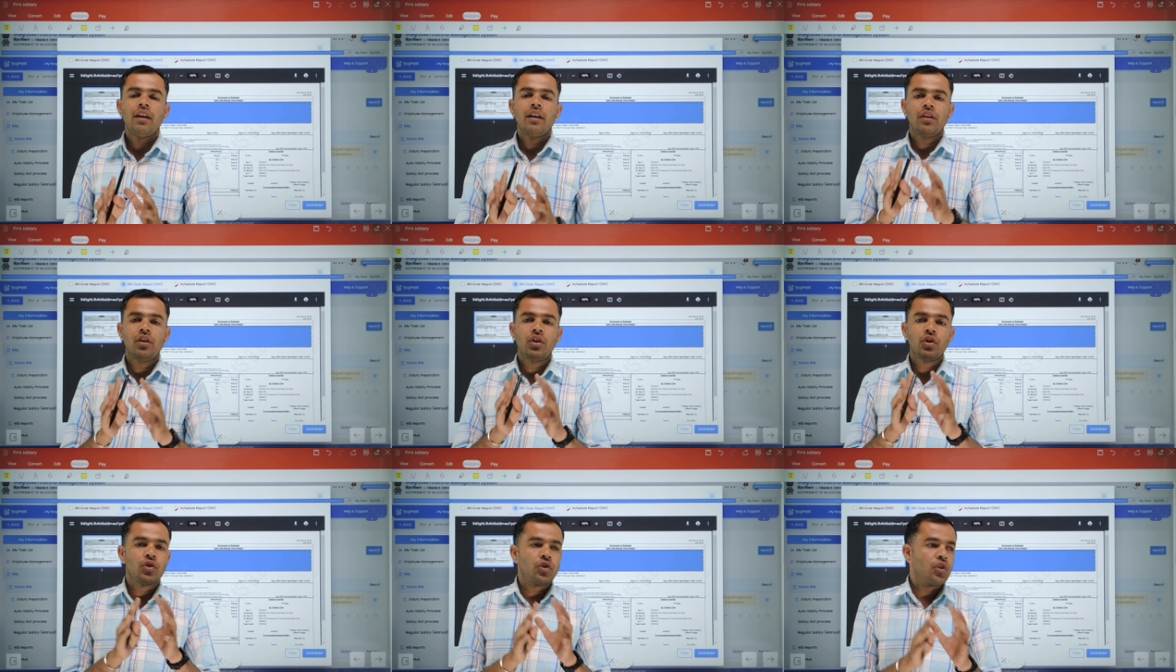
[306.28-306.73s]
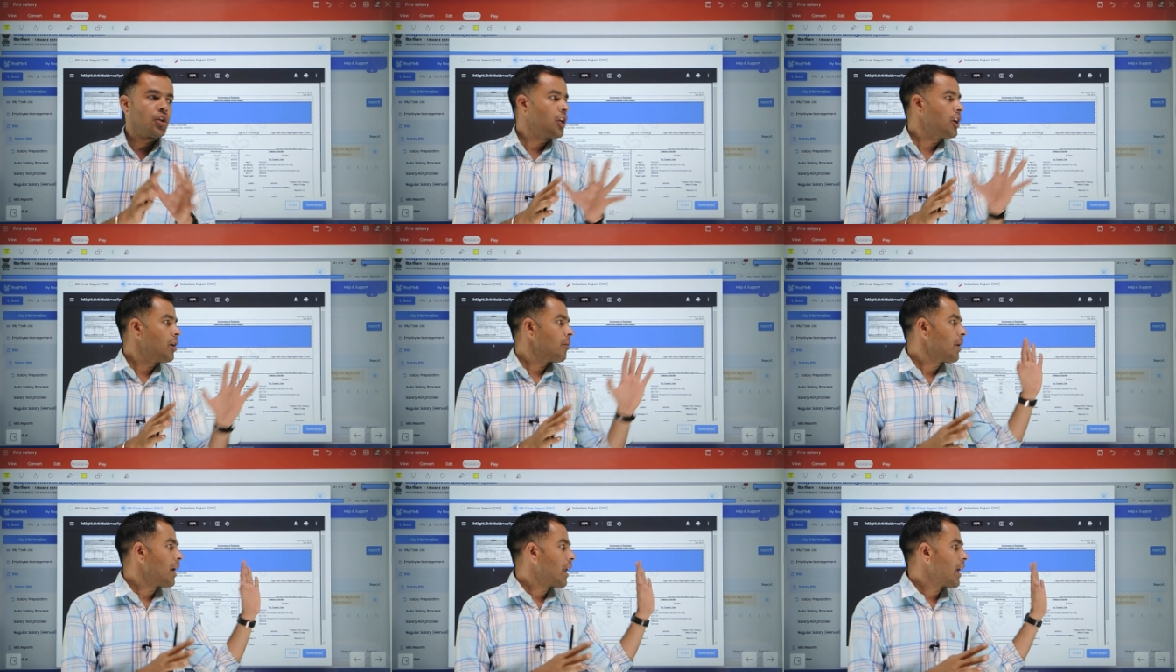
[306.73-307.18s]
हैं यदि
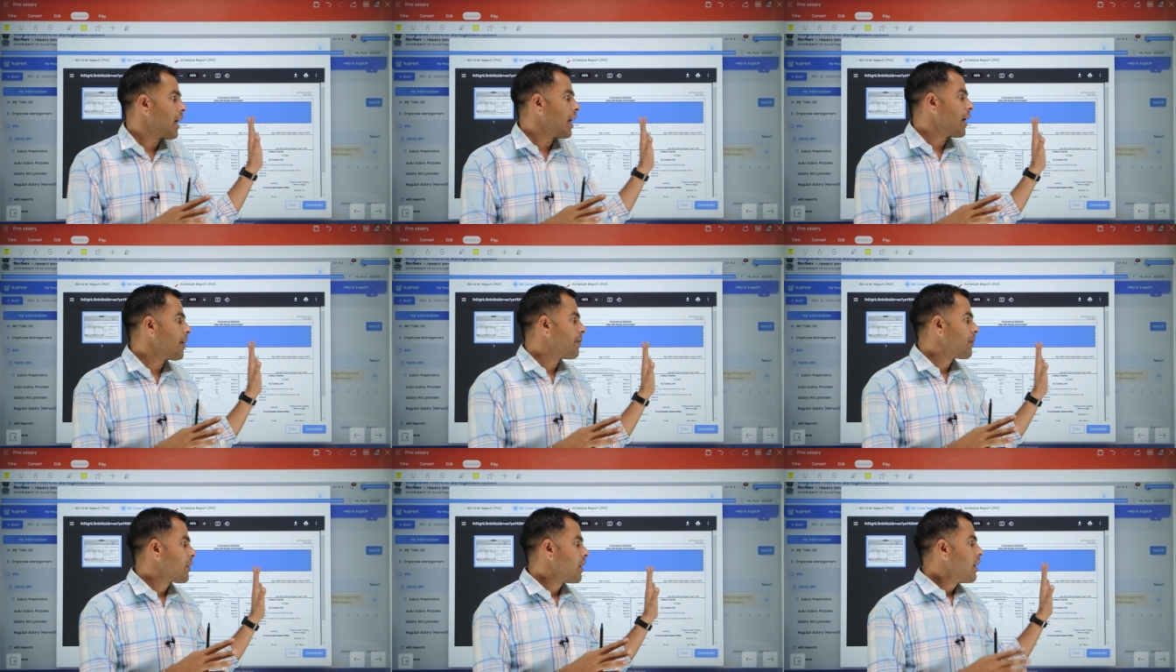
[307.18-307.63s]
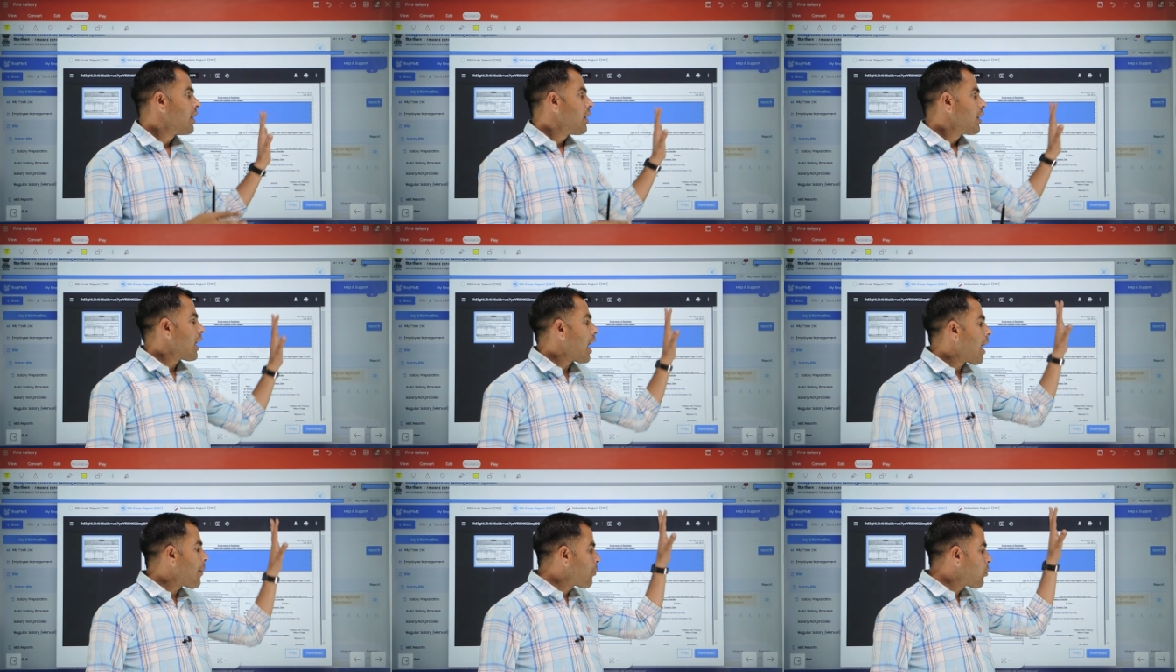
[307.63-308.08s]
ठीक बने हैं
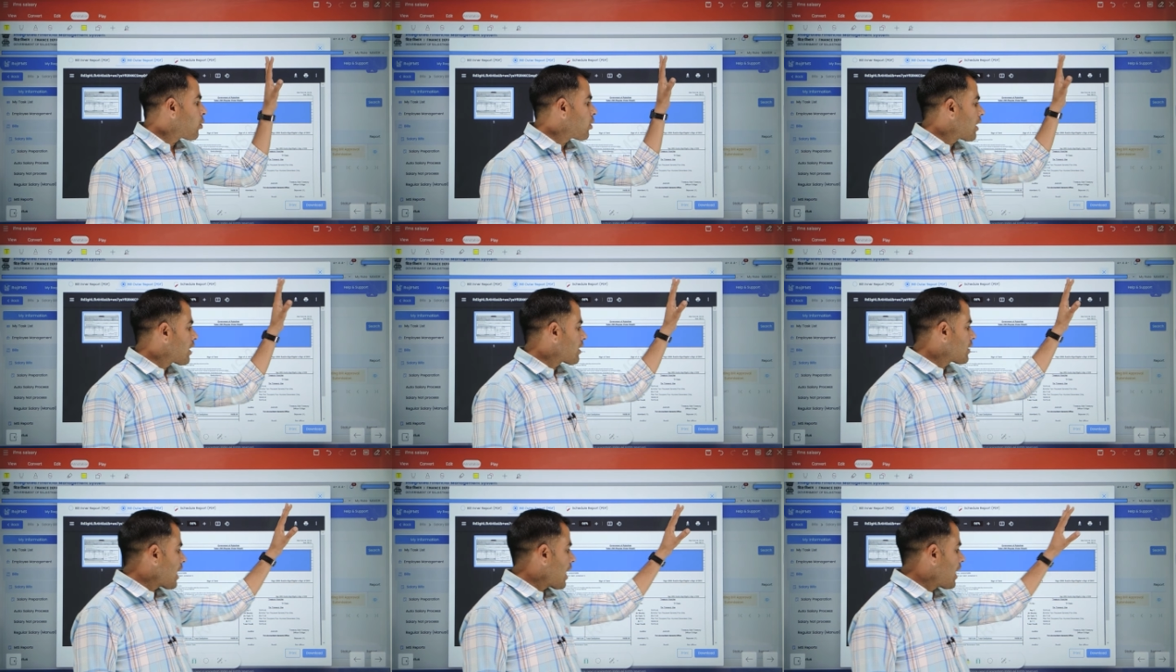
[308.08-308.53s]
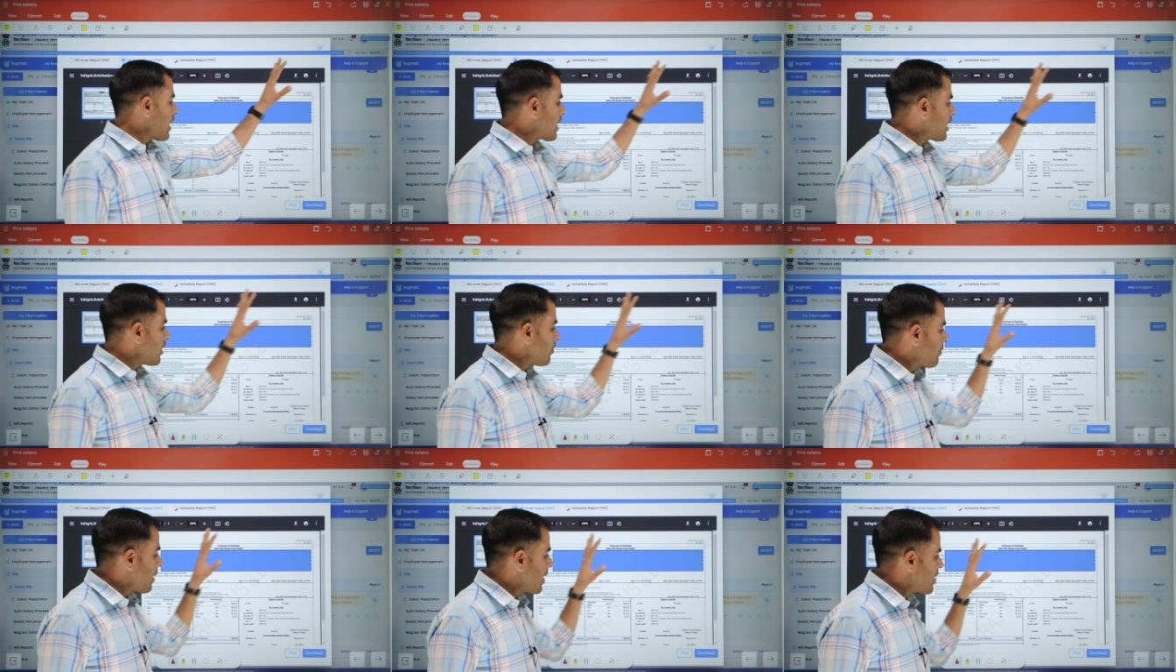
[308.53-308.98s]
आपको लगता है
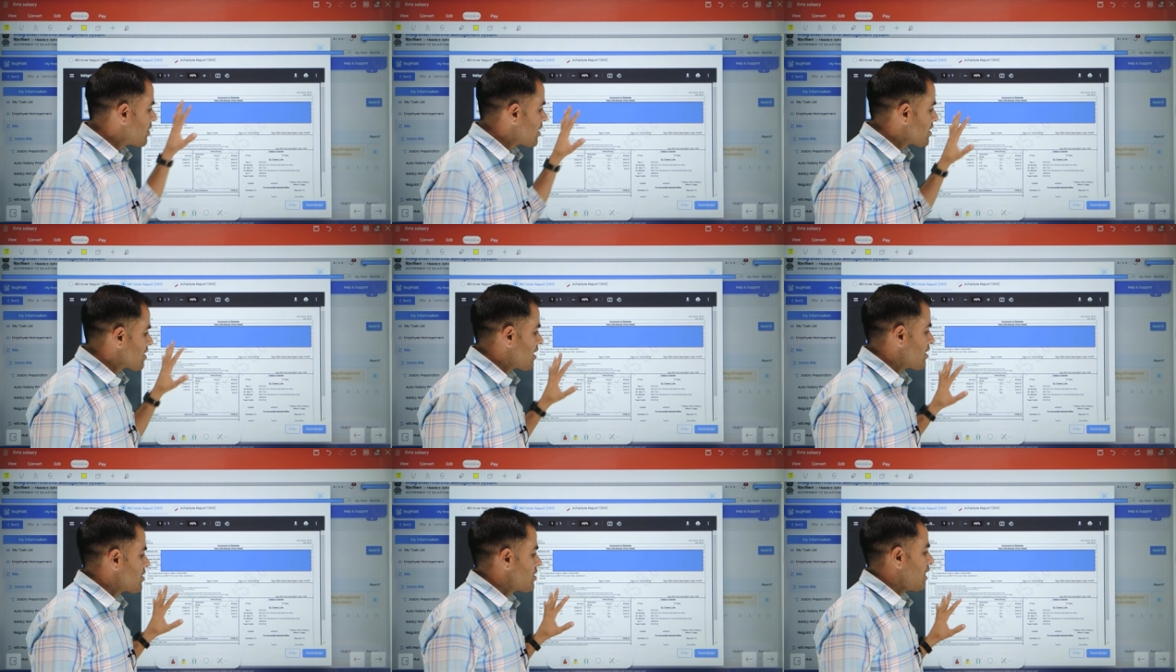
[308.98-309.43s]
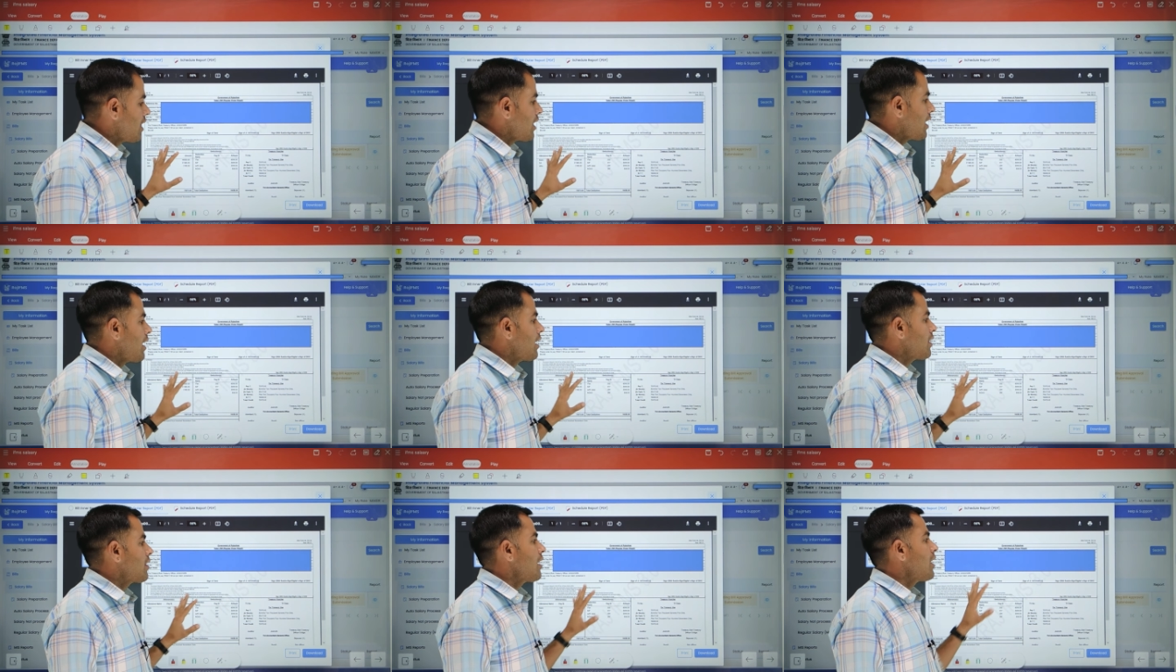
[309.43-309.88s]
कि मैं जैसा चाह
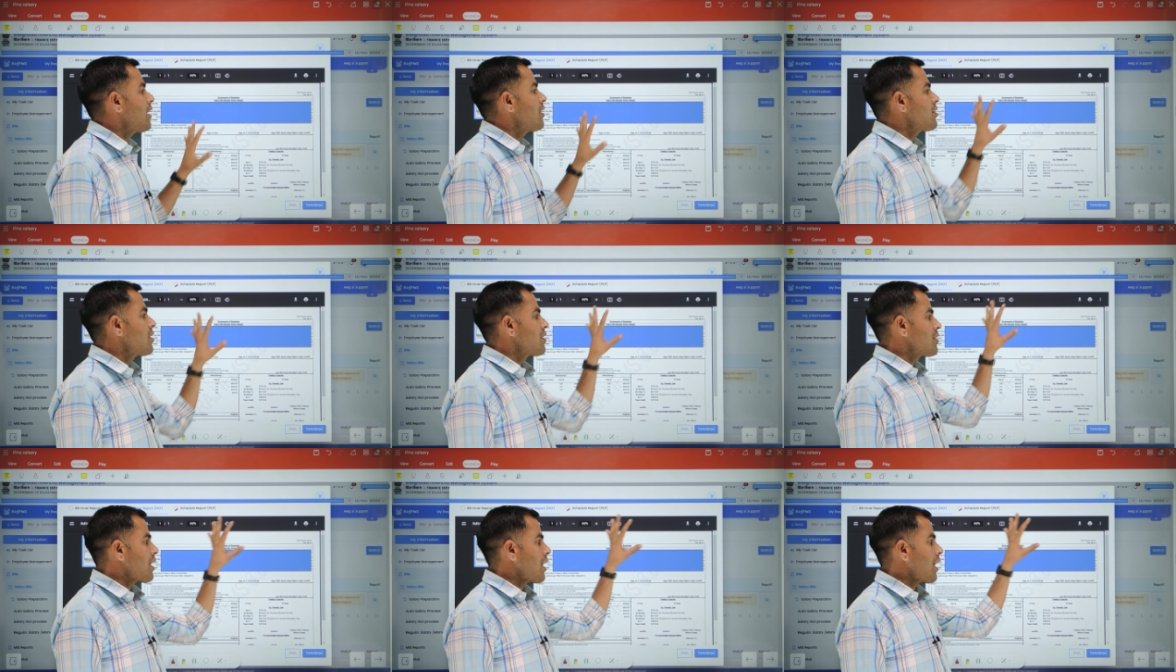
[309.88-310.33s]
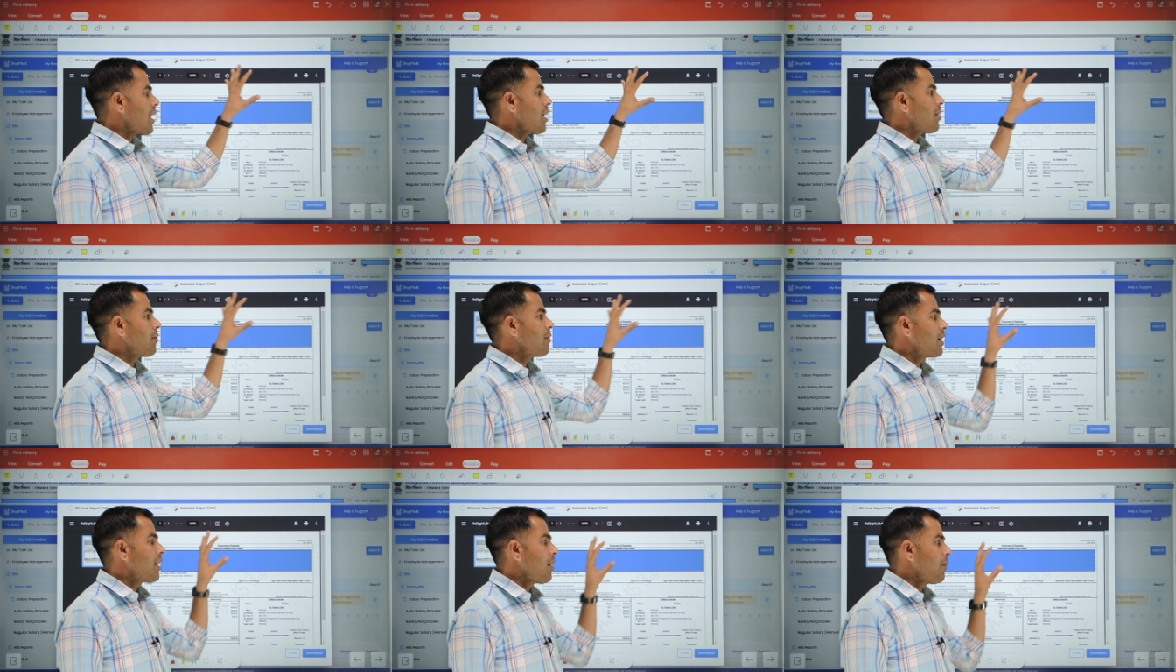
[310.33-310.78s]
रहा था जैसा
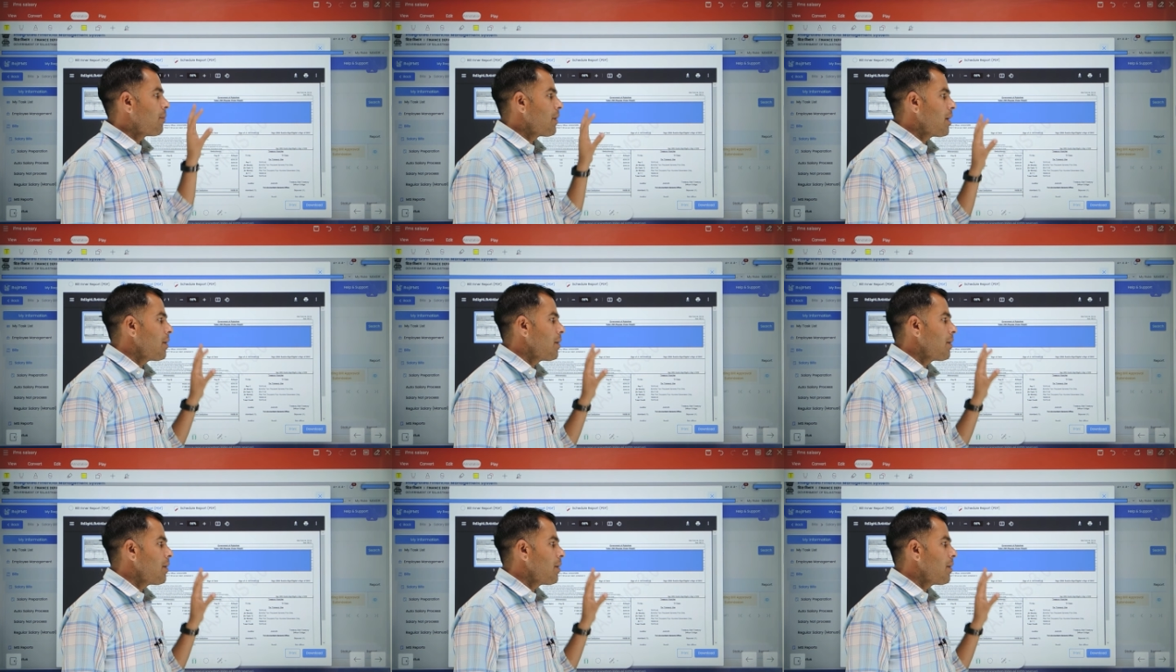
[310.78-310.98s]
कार्मिक का